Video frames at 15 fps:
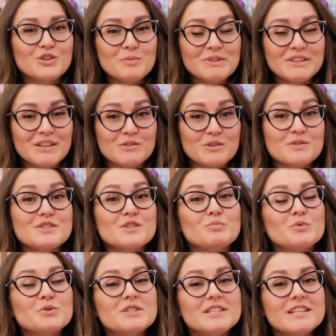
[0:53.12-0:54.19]
Кроме того,
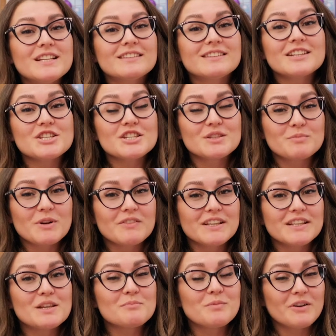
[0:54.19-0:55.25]
запустили наше
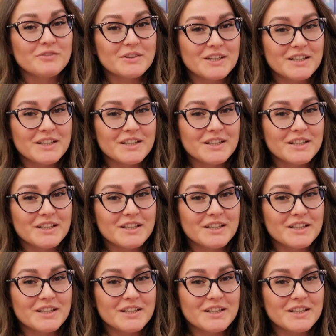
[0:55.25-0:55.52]
направление по